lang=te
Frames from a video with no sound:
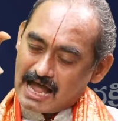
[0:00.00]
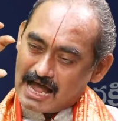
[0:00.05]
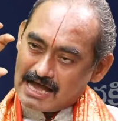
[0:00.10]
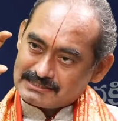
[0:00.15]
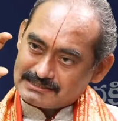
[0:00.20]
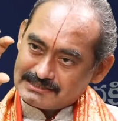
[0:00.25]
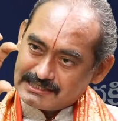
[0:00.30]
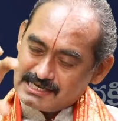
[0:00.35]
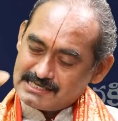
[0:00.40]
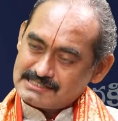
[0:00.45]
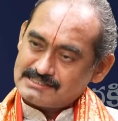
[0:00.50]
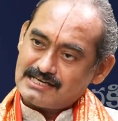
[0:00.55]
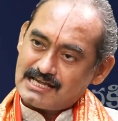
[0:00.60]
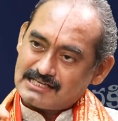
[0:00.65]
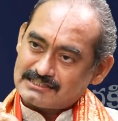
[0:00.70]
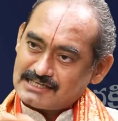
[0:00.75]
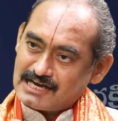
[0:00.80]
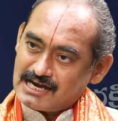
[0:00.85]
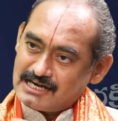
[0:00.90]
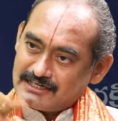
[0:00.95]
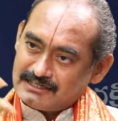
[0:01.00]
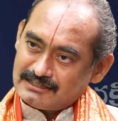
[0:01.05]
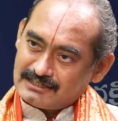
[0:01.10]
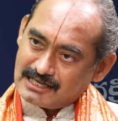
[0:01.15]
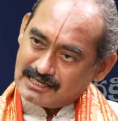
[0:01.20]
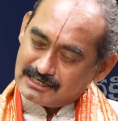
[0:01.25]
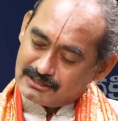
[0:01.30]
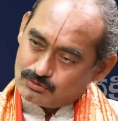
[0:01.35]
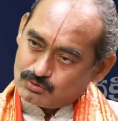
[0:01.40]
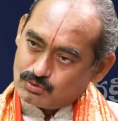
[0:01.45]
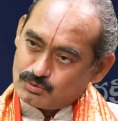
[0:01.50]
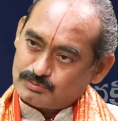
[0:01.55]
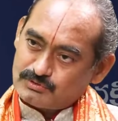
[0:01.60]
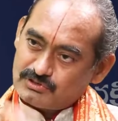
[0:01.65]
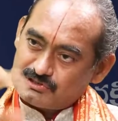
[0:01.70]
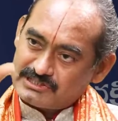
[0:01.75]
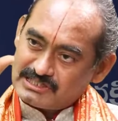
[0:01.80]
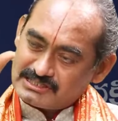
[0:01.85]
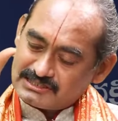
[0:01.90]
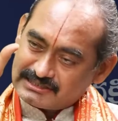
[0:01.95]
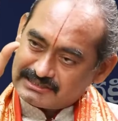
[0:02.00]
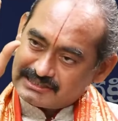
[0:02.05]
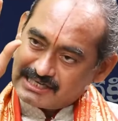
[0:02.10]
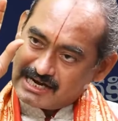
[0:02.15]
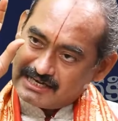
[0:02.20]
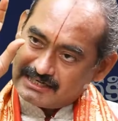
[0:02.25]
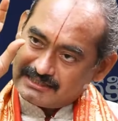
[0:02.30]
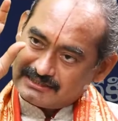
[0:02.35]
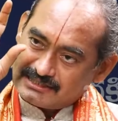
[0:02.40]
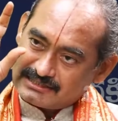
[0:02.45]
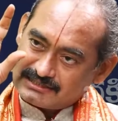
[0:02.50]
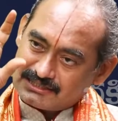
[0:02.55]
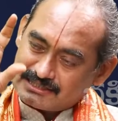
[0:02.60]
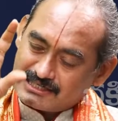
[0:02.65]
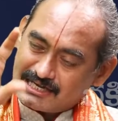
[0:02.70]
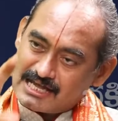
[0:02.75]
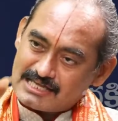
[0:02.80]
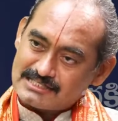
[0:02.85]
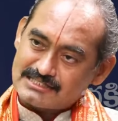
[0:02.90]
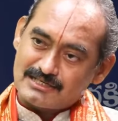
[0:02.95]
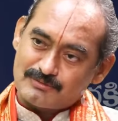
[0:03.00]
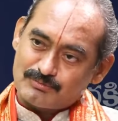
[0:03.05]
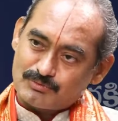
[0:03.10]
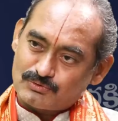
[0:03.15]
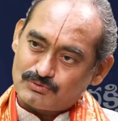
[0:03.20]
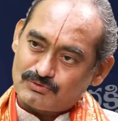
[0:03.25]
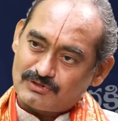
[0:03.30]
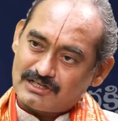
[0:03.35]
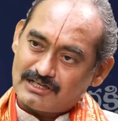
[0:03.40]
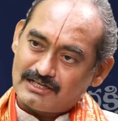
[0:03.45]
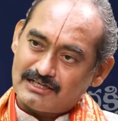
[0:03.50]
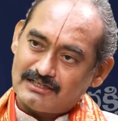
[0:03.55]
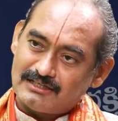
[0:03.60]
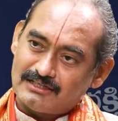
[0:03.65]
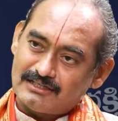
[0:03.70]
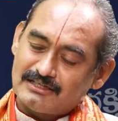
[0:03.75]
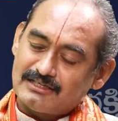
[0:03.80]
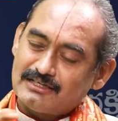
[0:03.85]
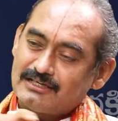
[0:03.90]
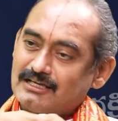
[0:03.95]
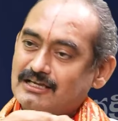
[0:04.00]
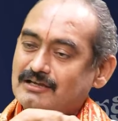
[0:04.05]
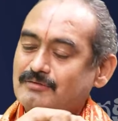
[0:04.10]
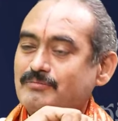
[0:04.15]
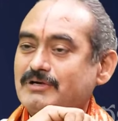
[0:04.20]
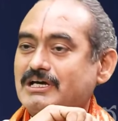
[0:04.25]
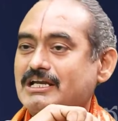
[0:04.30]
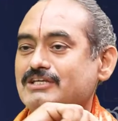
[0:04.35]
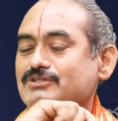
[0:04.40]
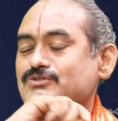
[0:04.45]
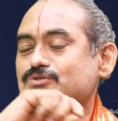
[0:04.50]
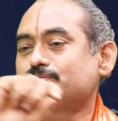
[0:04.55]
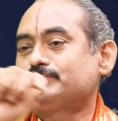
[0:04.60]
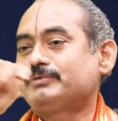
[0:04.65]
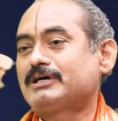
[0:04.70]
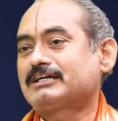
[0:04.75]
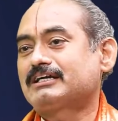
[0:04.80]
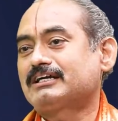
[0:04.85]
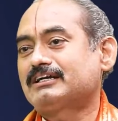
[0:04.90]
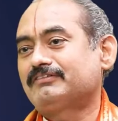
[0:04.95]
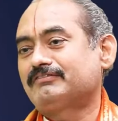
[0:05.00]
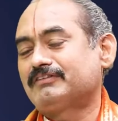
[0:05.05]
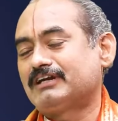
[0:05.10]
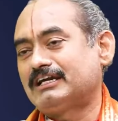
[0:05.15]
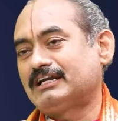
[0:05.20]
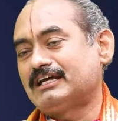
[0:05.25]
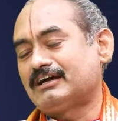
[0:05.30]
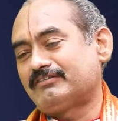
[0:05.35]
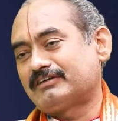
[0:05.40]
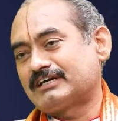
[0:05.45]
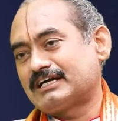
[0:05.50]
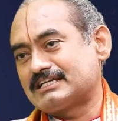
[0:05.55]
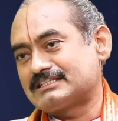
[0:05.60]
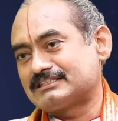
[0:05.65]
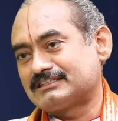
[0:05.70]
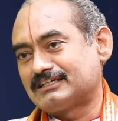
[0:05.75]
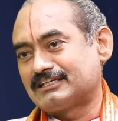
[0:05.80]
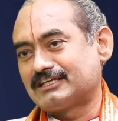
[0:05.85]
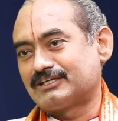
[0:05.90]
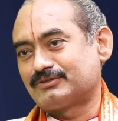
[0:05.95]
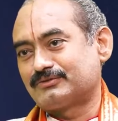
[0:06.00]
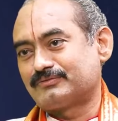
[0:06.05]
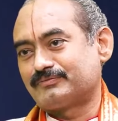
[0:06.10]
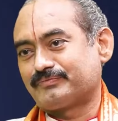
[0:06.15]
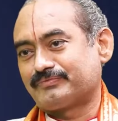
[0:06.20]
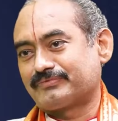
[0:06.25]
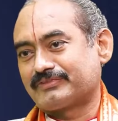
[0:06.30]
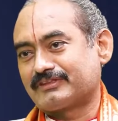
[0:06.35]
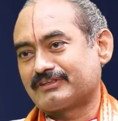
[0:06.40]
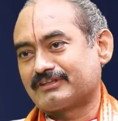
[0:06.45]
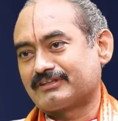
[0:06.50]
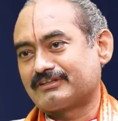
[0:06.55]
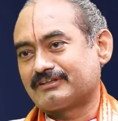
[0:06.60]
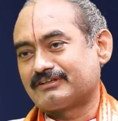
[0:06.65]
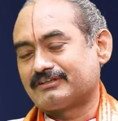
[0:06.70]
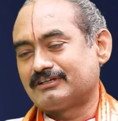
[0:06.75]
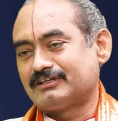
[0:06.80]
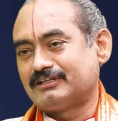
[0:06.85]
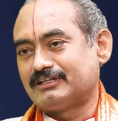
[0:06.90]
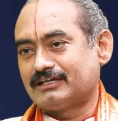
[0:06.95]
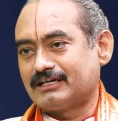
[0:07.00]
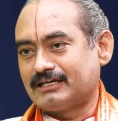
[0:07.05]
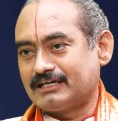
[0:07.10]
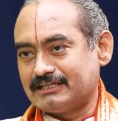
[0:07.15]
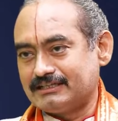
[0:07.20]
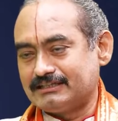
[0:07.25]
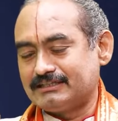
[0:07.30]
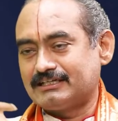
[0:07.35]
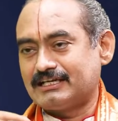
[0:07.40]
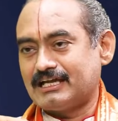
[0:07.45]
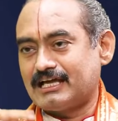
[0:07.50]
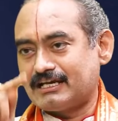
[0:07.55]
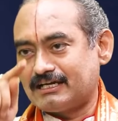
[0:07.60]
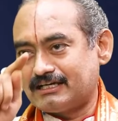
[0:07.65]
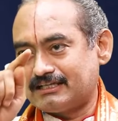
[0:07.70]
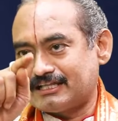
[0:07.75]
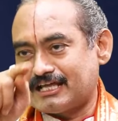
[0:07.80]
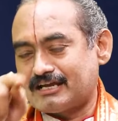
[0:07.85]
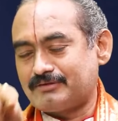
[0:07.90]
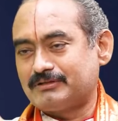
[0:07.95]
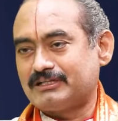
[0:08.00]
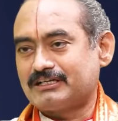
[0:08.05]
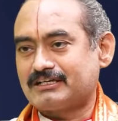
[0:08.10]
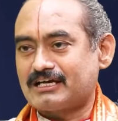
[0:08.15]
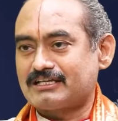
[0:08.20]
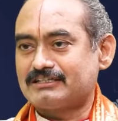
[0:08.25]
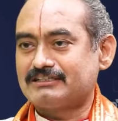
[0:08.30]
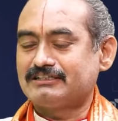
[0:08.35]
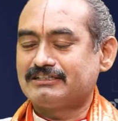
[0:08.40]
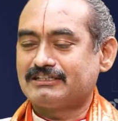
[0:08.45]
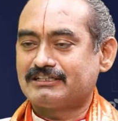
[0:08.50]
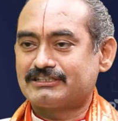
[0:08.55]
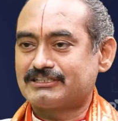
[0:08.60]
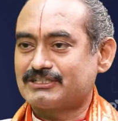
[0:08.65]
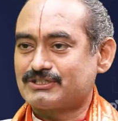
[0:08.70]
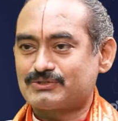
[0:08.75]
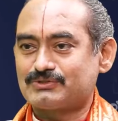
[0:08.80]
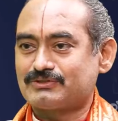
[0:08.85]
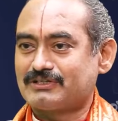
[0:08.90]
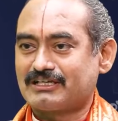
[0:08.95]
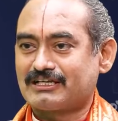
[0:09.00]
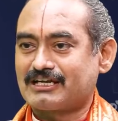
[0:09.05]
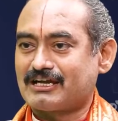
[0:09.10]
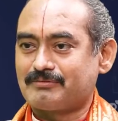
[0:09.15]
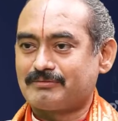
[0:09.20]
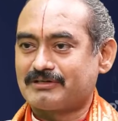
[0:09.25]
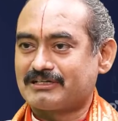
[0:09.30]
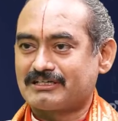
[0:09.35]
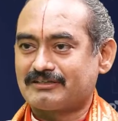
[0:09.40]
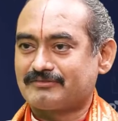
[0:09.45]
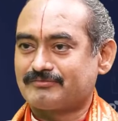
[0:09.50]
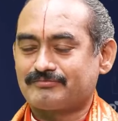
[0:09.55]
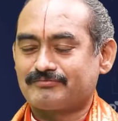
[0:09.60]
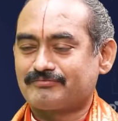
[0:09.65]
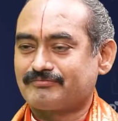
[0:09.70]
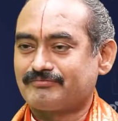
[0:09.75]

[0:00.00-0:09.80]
ఆ చేసిన చాంటింగ్ ఆ గ్రూప్తో చేసిన చాంటింగ్ చేసిన కాసేపు కూడా మనస్సు పక్కకి వెళ్ళే అవకాశం లేదు ఎందుకంటే ఇంద్రియాలన్నీ దాని మీద కాన్సన్ట్రేట్ చేస్తున్నాయి కాబట్టి